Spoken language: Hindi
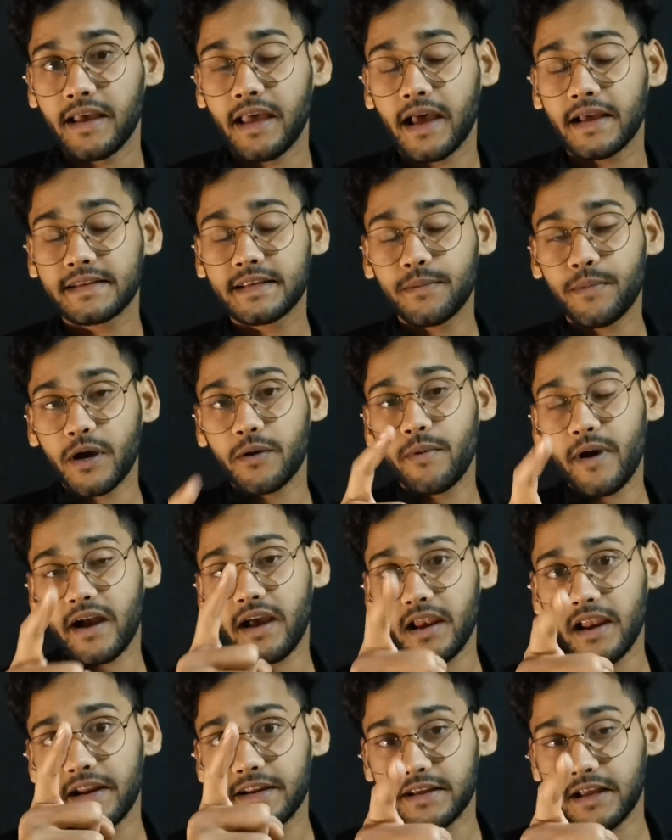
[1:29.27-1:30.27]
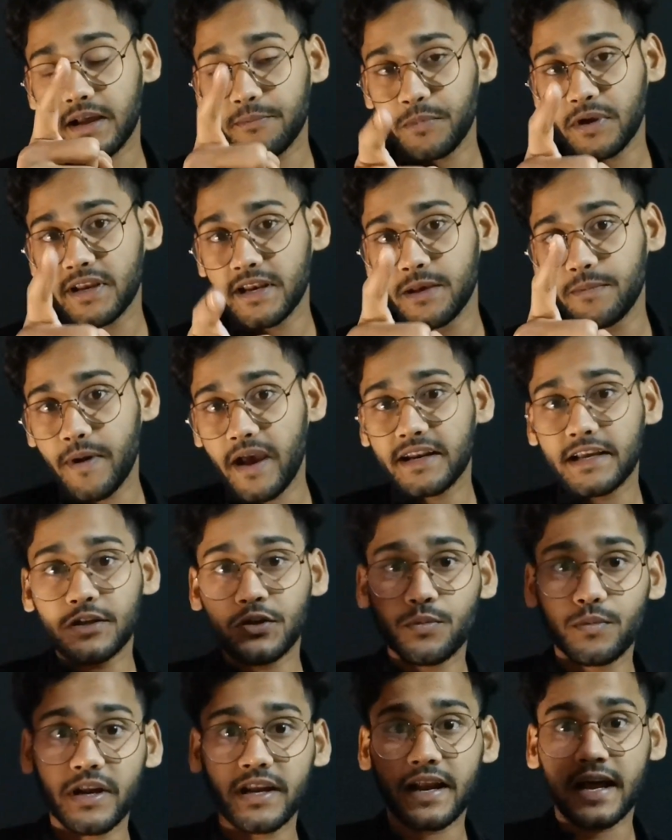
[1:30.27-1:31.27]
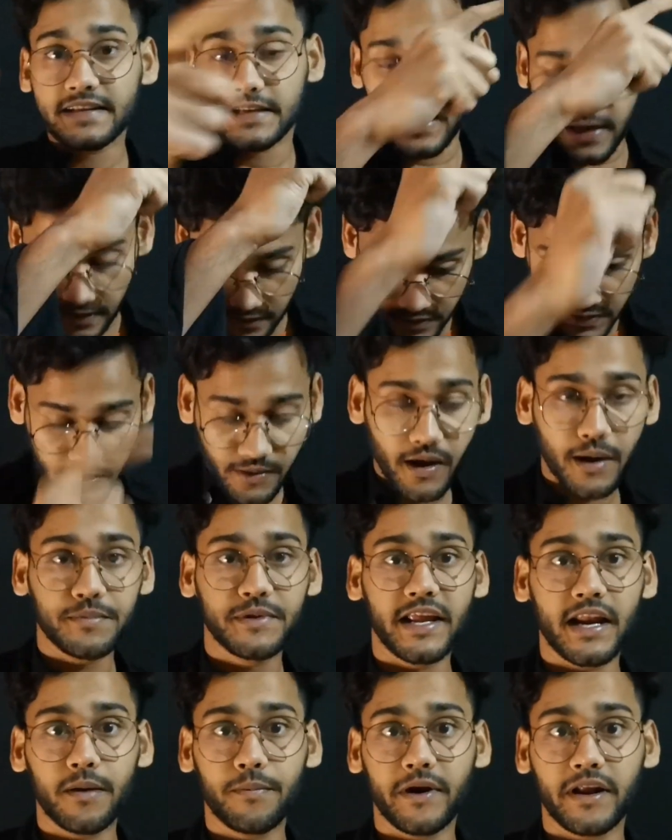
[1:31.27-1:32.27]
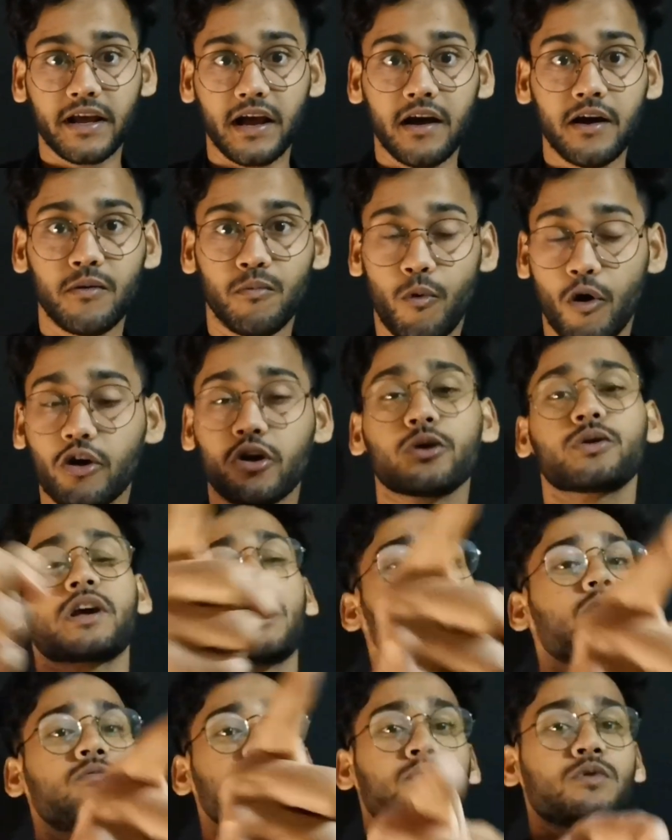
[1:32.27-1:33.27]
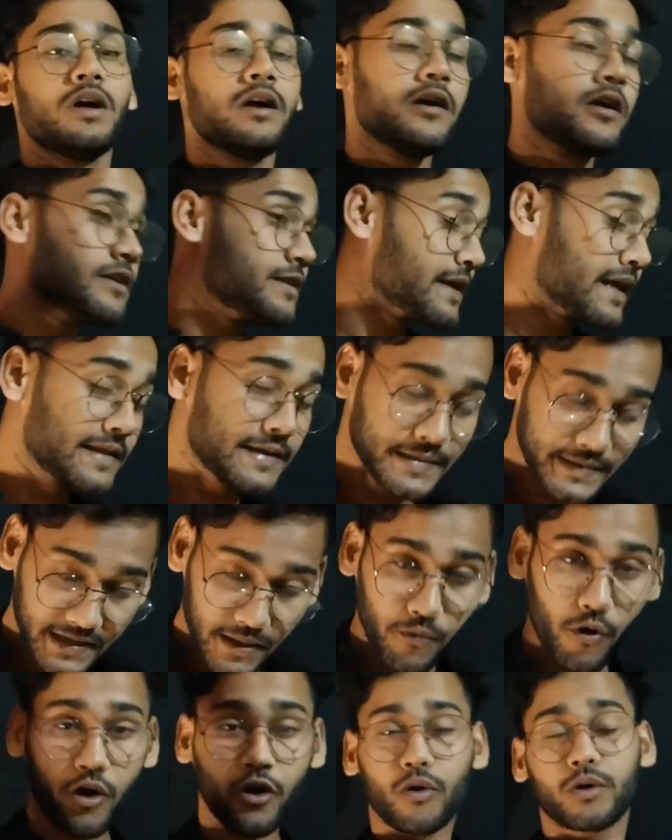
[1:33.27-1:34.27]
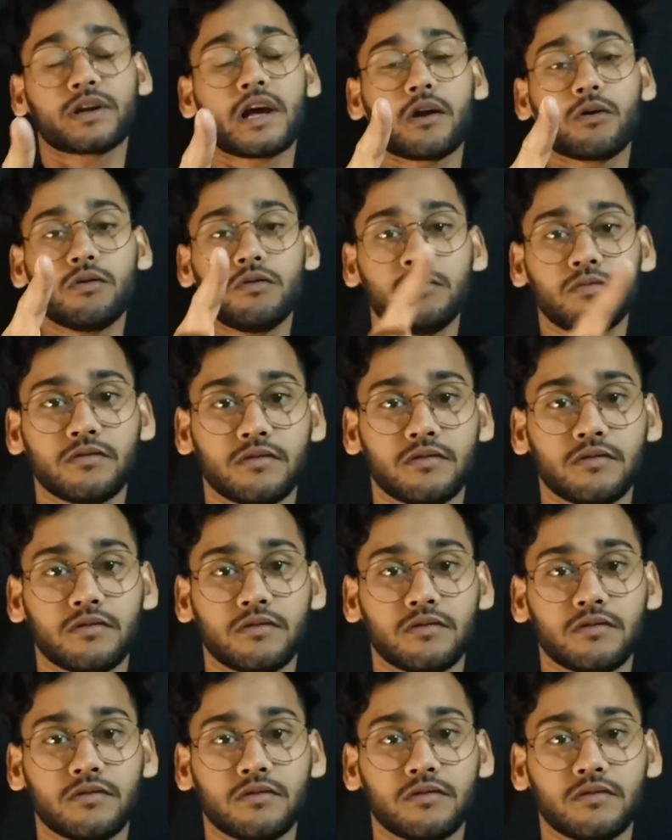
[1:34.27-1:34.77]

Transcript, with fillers: कैसे भगवा कलर का बिकनी पहन के तुमने नाचा जवाब देना पड़ेगा बॉयकॉट करो जल्दी से बॉयकॉट करो